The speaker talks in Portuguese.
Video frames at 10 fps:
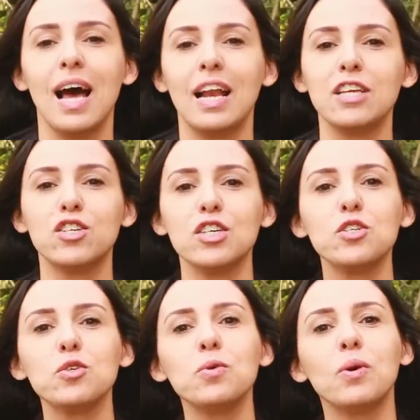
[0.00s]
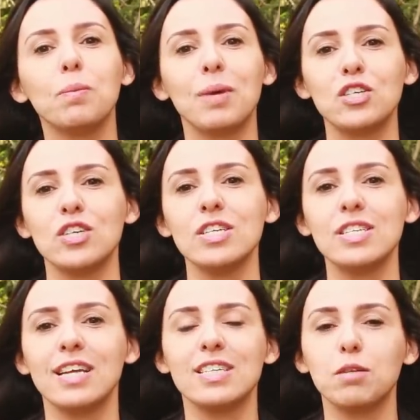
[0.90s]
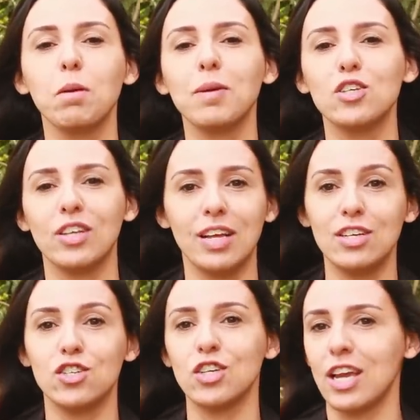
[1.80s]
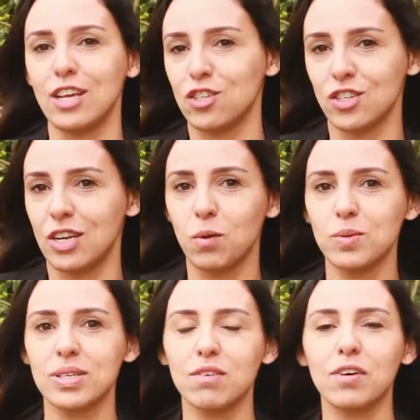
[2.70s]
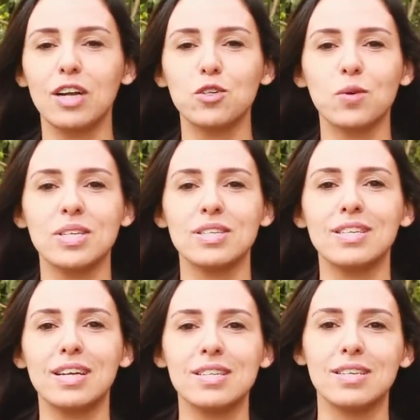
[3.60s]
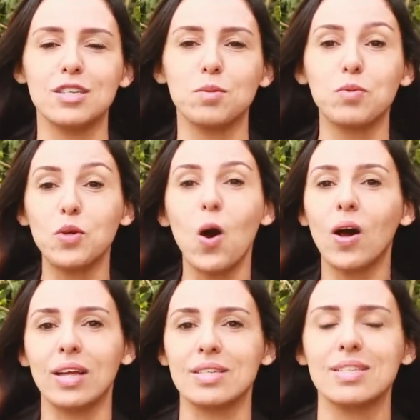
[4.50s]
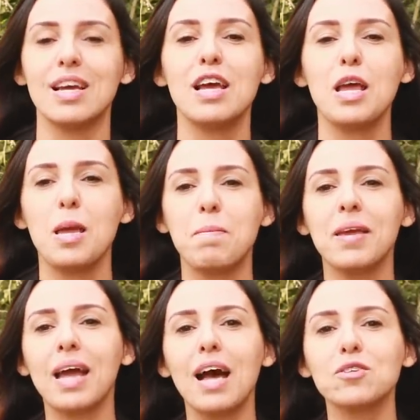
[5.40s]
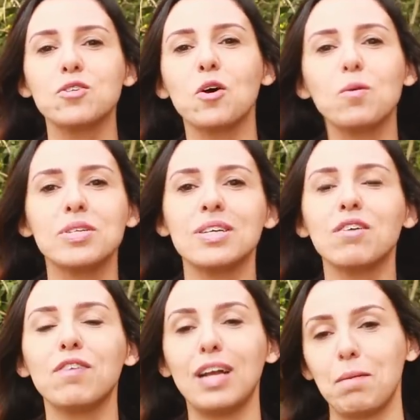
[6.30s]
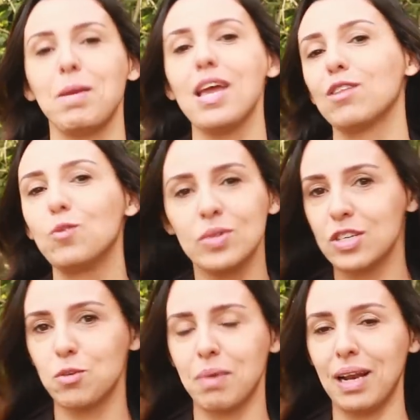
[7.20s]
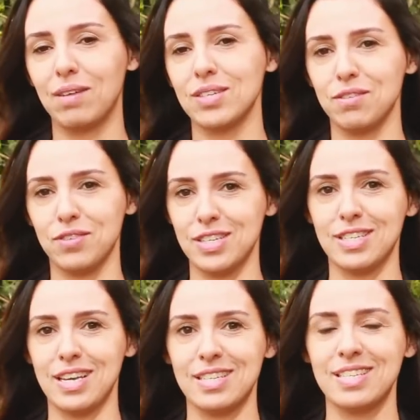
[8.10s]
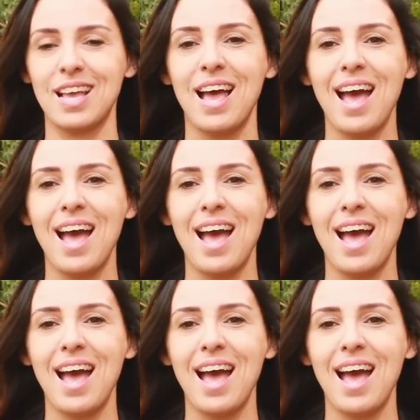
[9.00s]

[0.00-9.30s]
Além disso, Matisse era extremamente inteligente, ele conseguia falar de coisas interessantes por horas, e Picasso só conseguia falar meia dúzia de palavras em francês.